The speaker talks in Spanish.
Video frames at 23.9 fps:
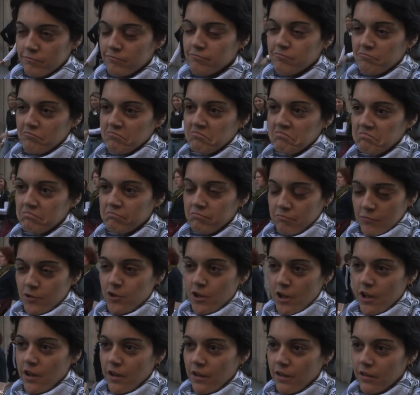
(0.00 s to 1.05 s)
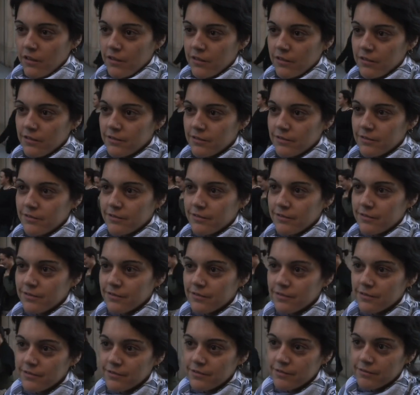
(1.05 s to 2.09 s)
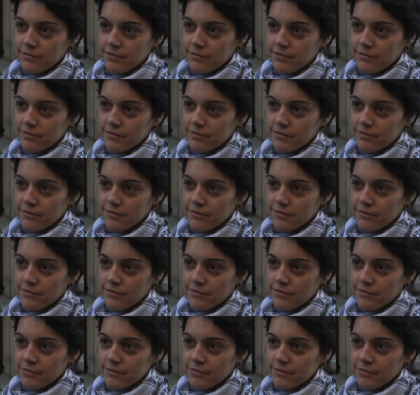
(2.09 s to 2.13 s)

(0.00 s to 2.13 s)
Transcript: ¿Tú lo harías? Sí. ¿Por qué?